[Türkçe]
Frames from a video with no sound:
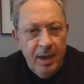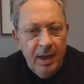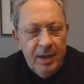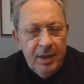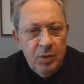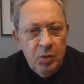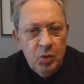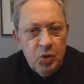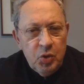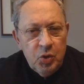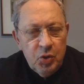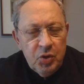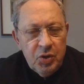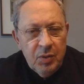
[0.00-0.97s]
Hani
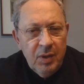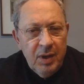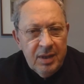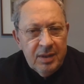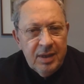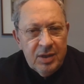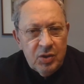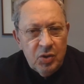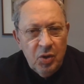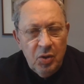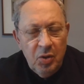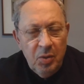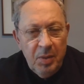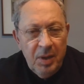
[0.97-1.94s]
3 civarında
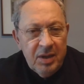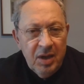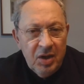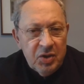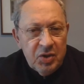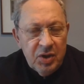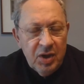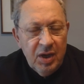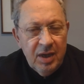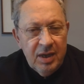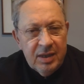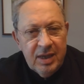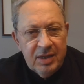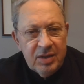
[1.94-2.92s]
söylüyor. Belki
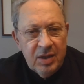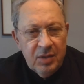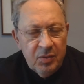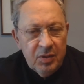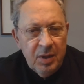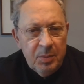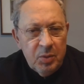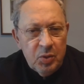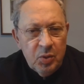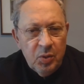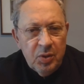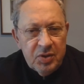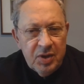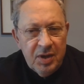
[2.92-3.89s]
aşağı ya da etrafında bir şey
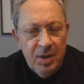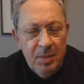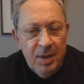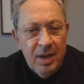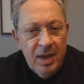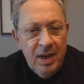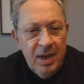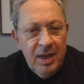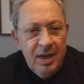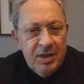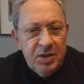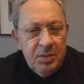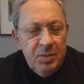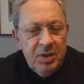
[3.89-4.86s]
olacak ama
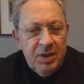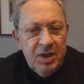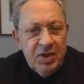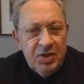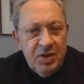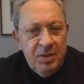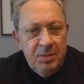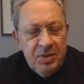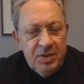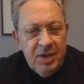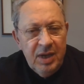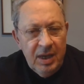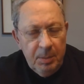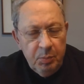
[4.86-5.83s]
şimdi
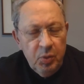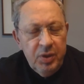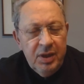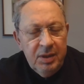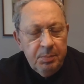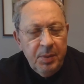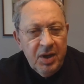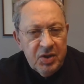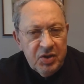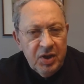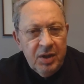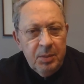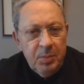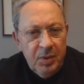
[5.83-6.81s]
geçtiğimiz yani bu yıl
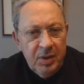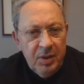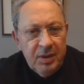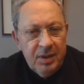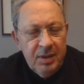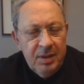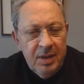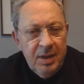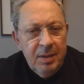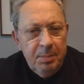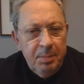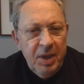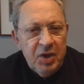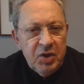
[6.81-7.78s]
parçalı bir yıldı.
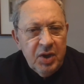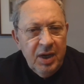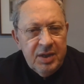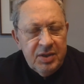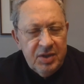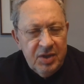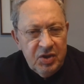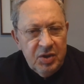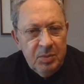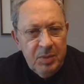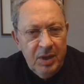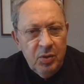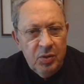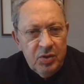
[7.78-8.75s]
5 ay
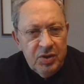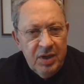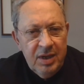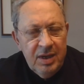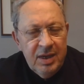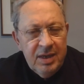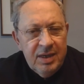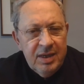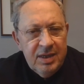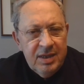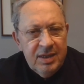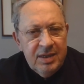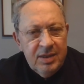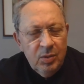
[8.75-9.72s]
seçimden önce
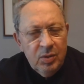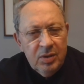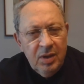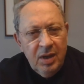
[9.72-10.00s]
ee,